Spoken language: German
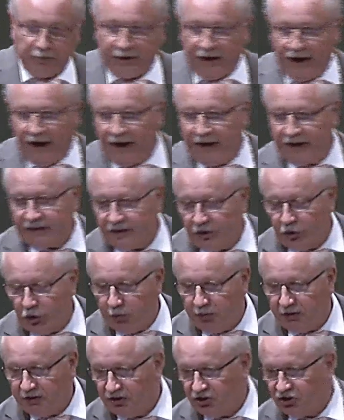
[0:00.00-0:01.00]
Predigten
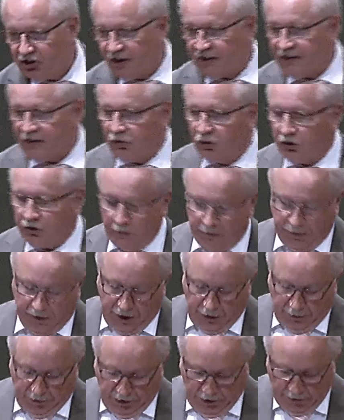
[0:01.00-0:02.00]
über die Schritte durch die
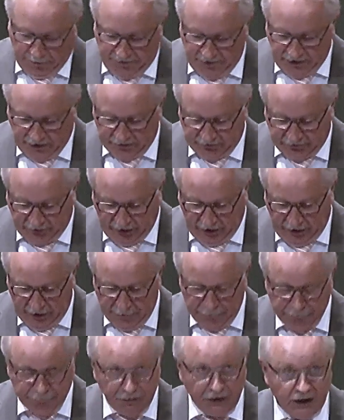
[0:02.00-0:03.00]
Bibel haben wir
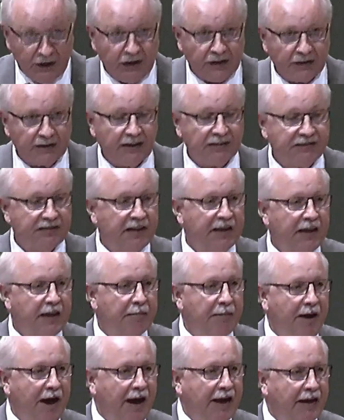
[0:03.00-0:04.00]
gesehen, dass die
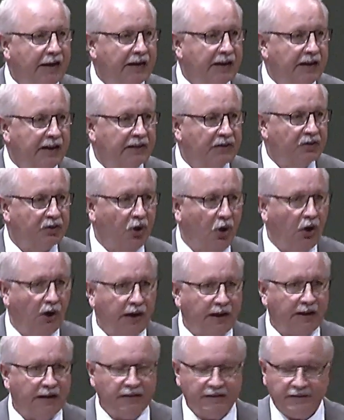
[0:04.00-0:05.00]
Gemeinde in
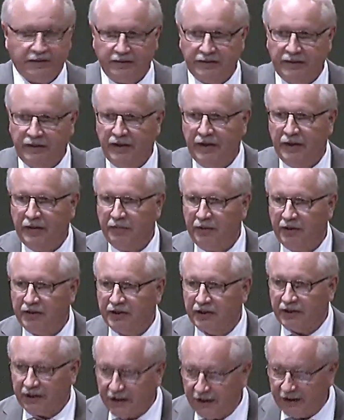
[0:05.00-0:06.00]
Korinth mit
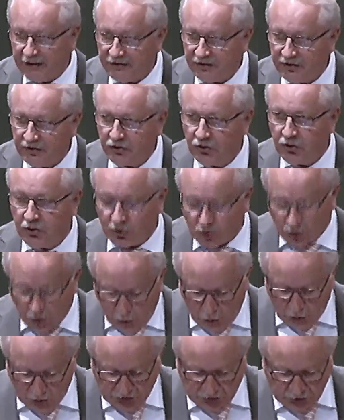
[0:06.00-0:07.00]

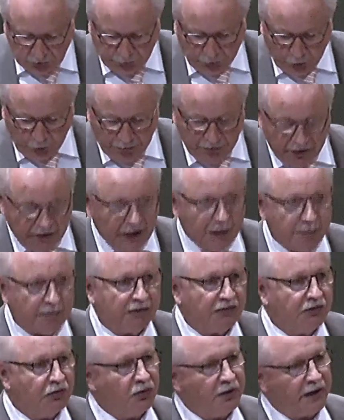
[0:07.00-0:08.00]
riesengroßen
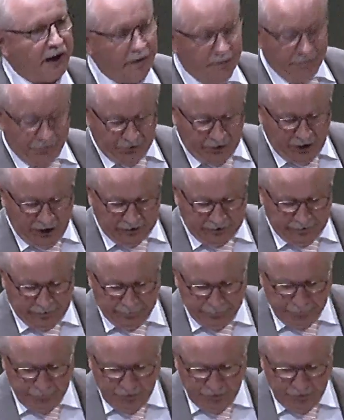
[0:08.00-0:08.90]
Problemen zu kämpfen hatte.